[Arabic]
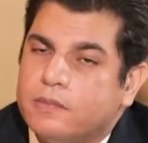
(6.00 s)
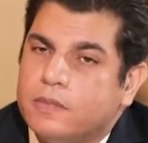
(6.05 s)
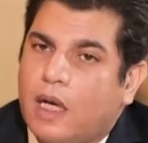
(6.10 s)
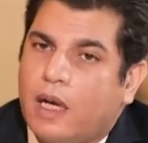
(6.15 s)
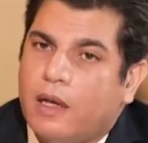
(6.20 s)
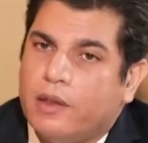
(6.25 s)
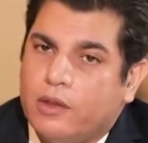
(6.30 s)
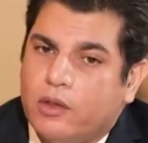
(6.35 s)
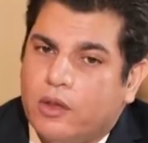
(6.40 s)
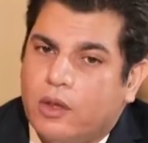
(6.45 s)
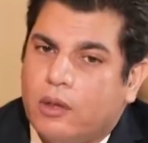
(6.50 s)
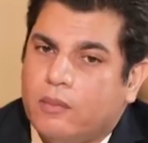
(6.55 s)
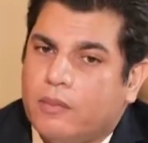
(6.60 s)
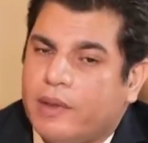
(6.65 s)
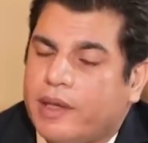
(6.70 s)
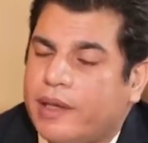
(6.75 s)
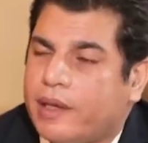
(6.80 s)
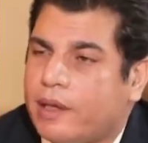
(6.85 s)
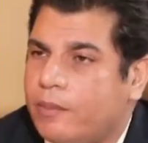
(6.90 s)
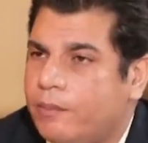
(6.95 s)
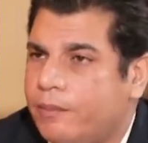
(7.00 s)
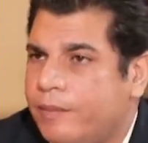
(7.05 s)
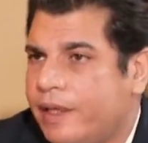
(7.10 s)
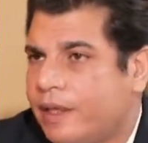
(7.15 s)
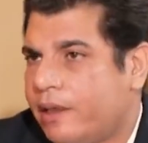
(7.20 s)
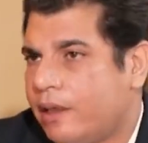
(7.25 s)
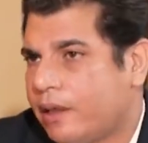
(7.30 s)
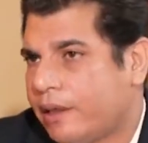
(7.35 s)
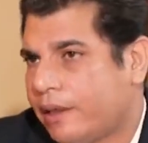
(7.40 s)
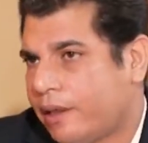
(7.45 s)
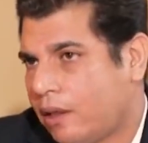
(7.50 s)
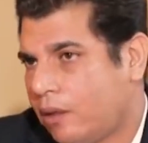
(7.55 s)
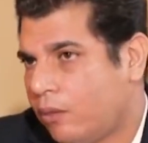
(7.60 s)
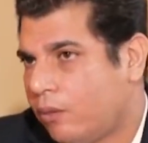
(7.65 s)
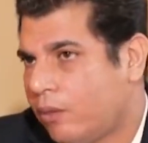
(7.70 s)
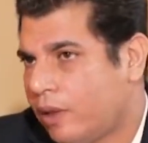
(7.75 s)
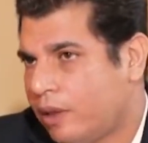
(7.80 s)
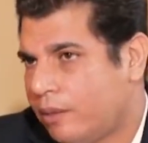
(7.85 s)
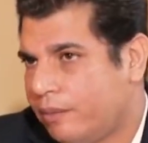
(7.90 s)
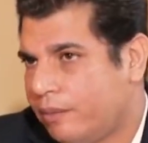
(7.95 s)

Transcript: لا اليوم غير امبارح غير اول